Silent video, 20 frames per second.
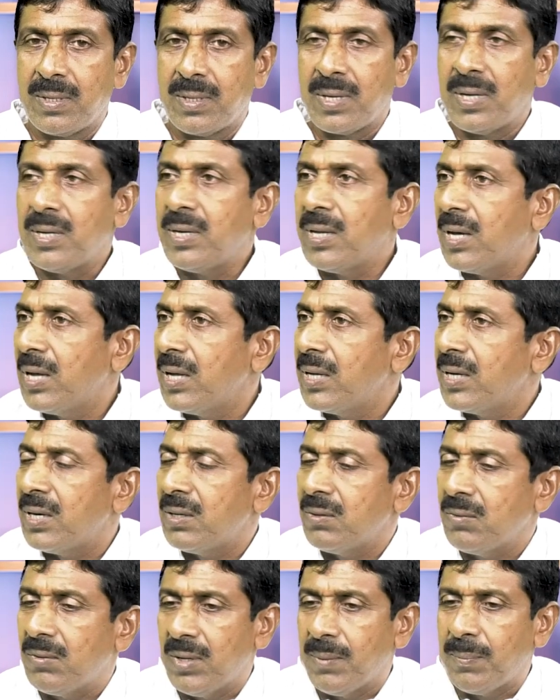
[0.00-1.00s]
కానీ
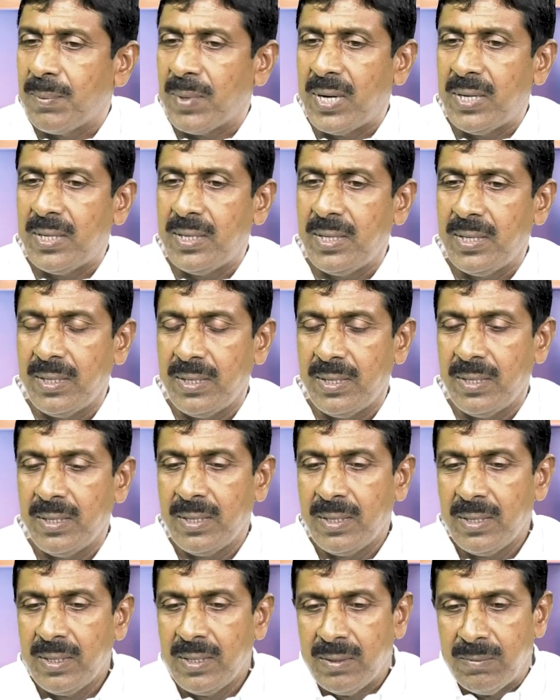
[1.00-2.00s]
ఆనాడు కూడా పార్టీ
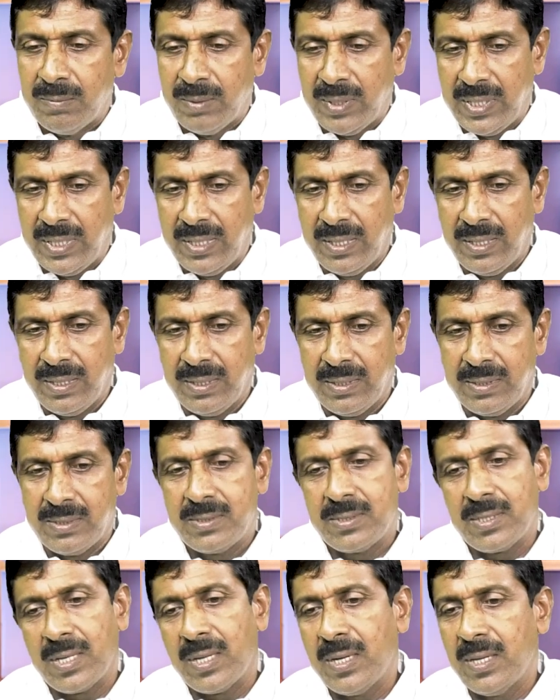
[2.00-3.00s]
మరి
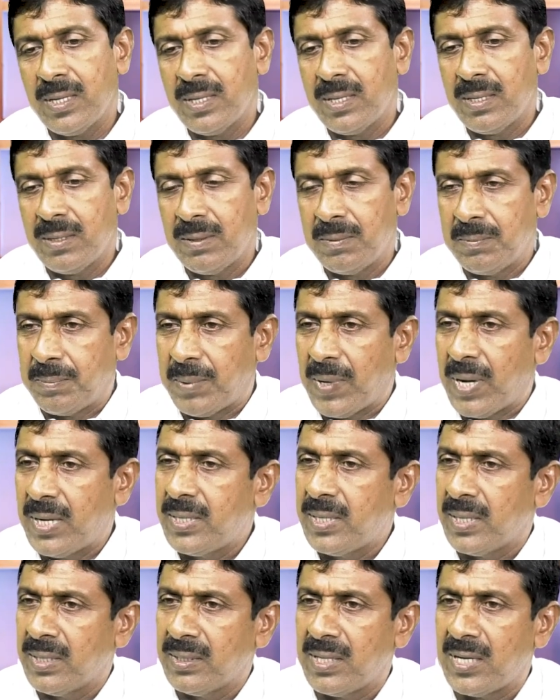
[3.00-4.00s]
చాలా
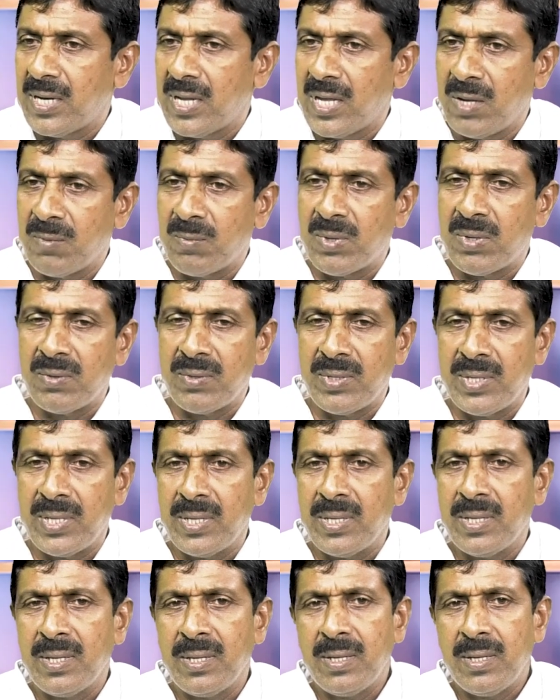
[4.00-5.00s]
పార్టీ అంతా నా ఉంది
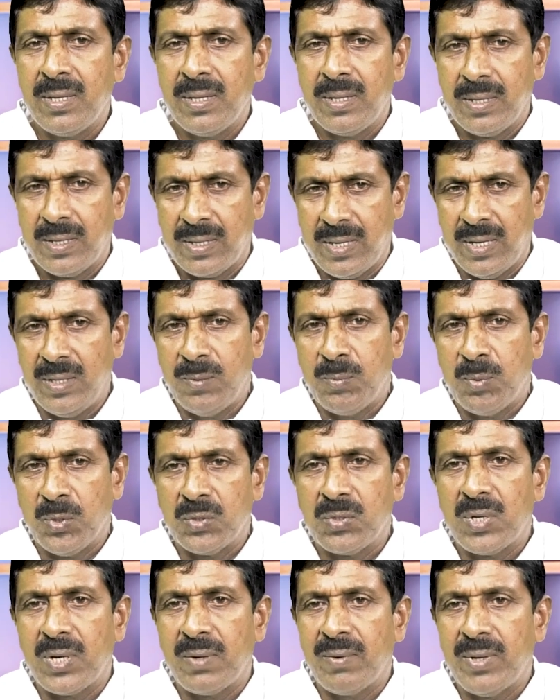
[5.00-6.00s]
కానీ
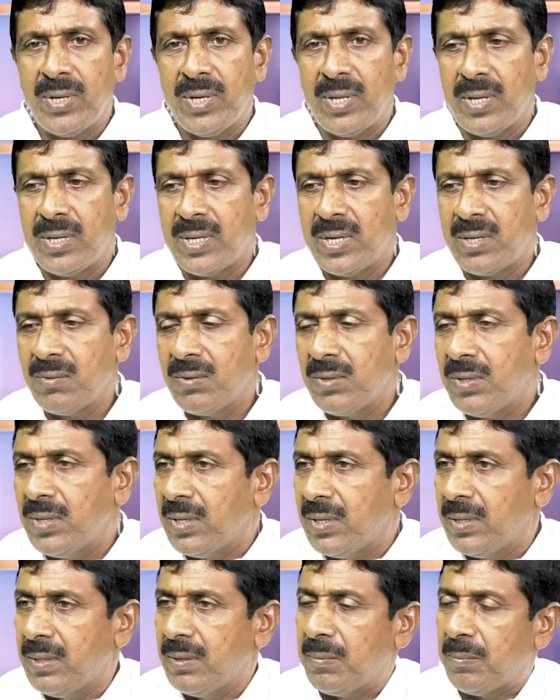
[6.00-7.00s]
పొత్తుల వల్ల ఆనాడు
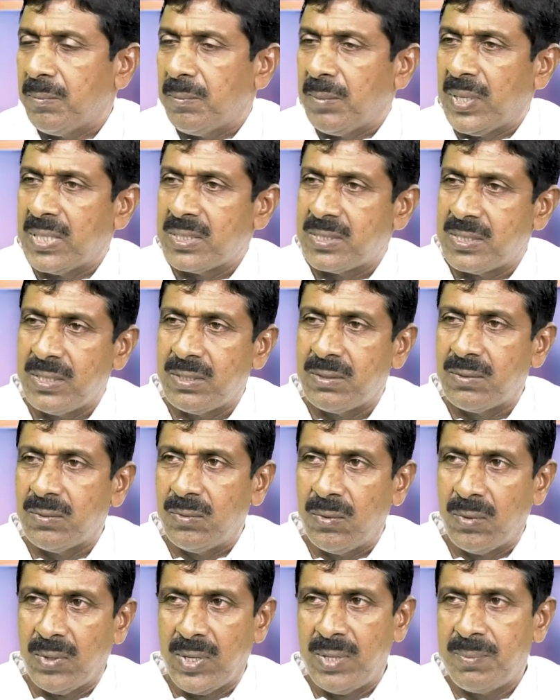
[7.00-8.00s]
కూడా మా సీటు
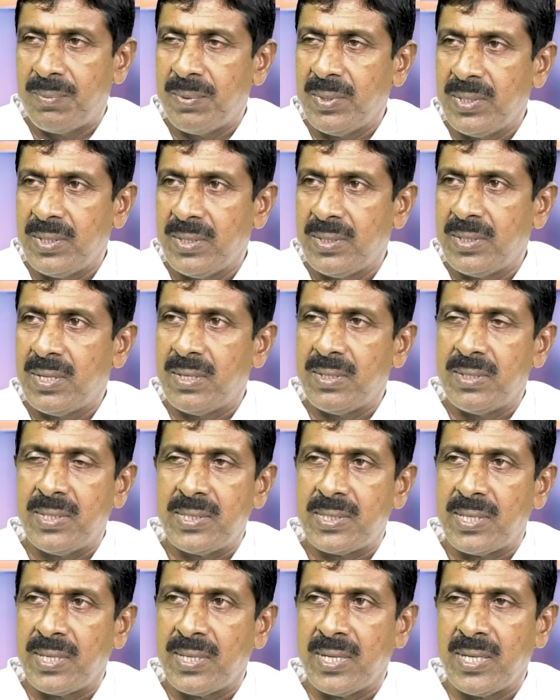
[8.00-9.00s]
గోల్ అయిపోయింది
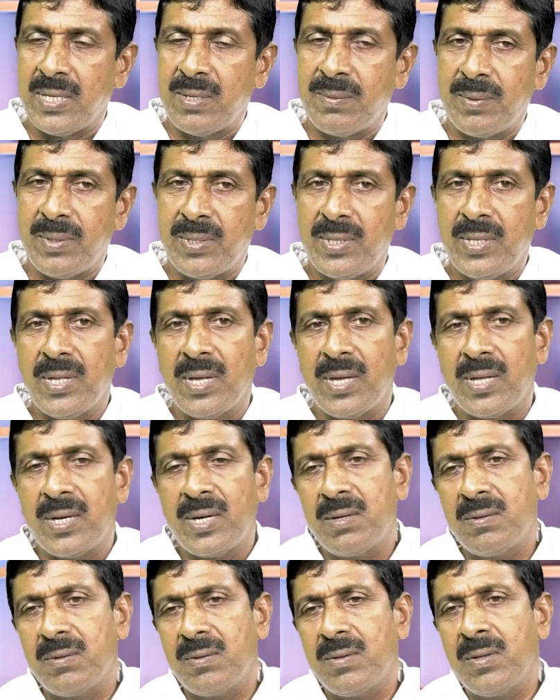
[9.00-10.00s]
తెలుగుదేశానికి వెళ్ళిపోయింది
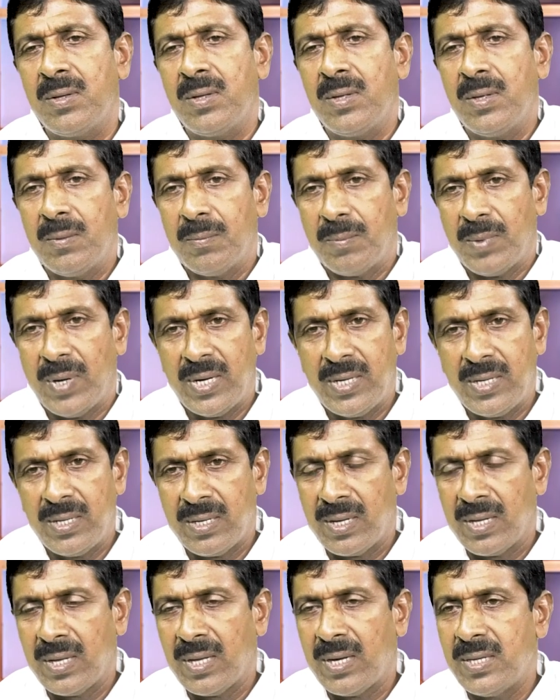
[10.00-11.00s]
ఆనాడు పార్టీ
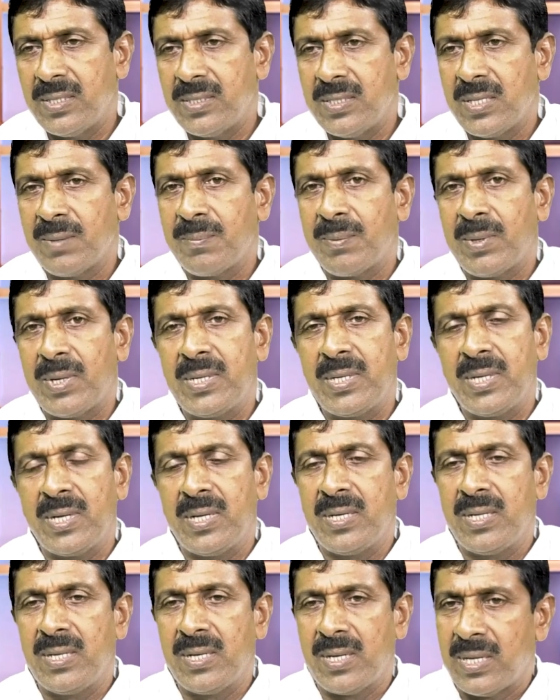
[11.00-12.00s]
రంగారెడ్డి జిల్లా పార్టీ
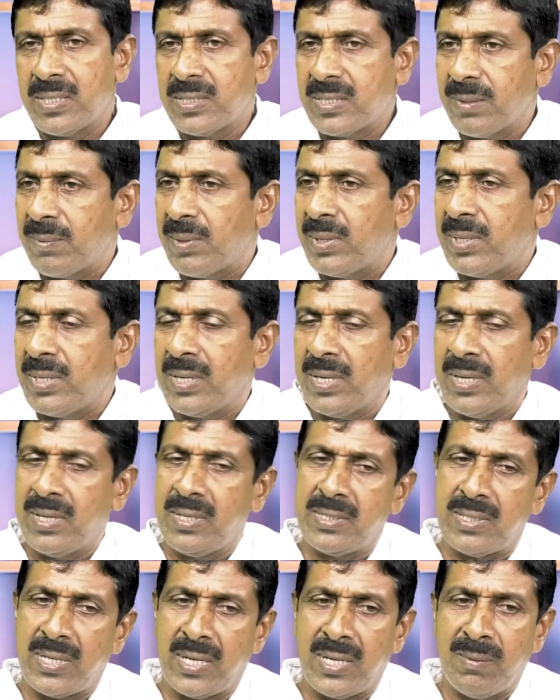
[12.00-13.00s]
కానీ రాష్ట్ర పార్టీ
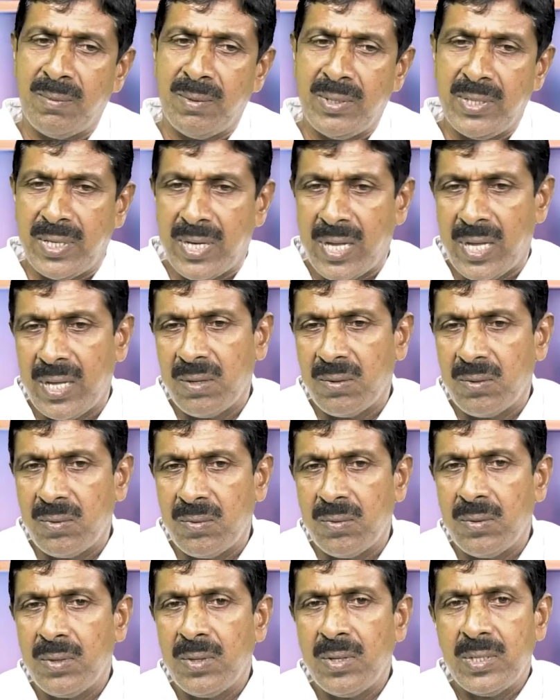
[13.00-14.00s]
కానీ చాలామంది
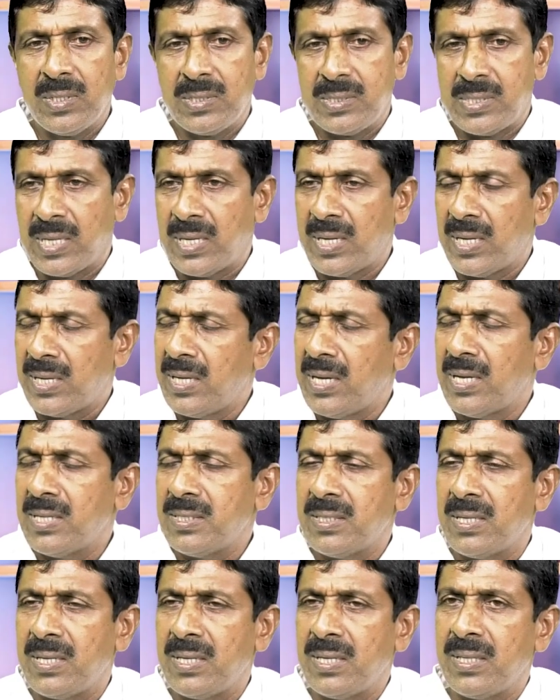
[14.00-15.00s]
నాయకులు చాలా
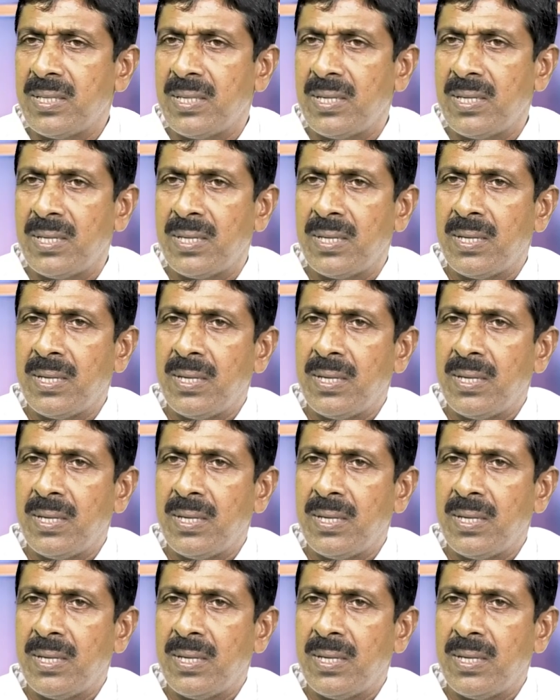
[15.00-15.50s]
అన్యాయం జరిగింది